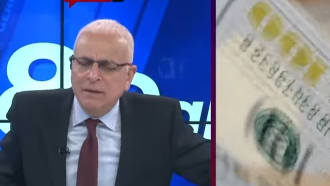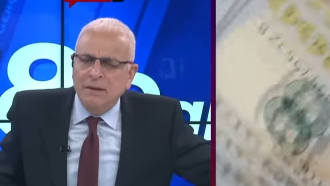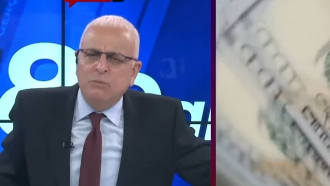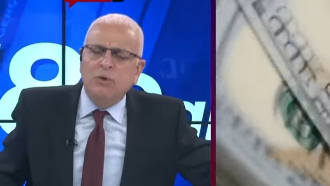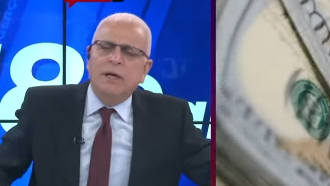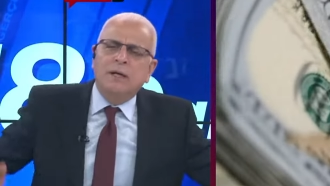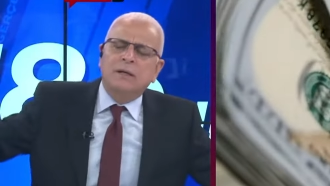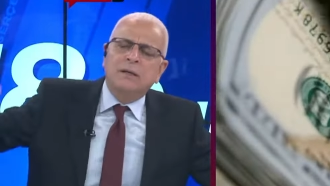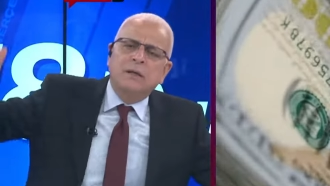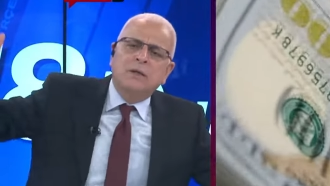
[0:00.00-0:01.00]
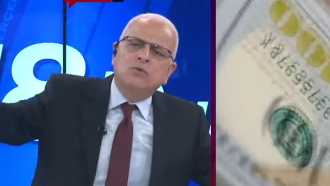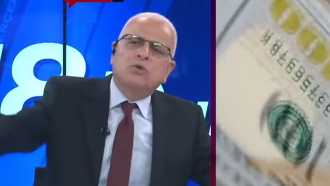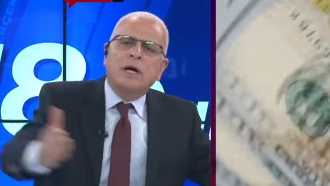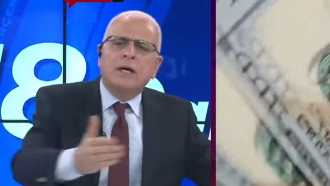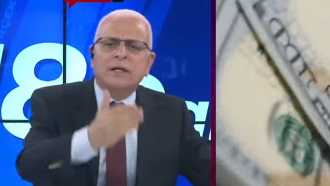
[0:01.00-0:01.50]
buna
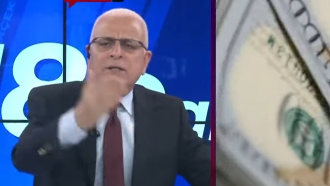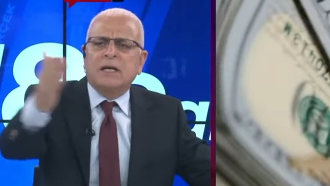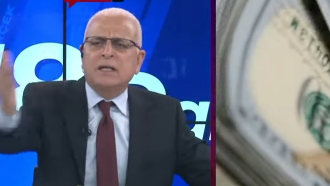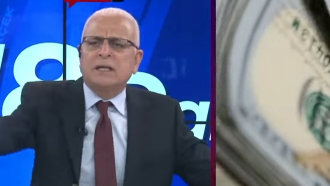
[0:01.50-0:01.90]
utangaç yandaş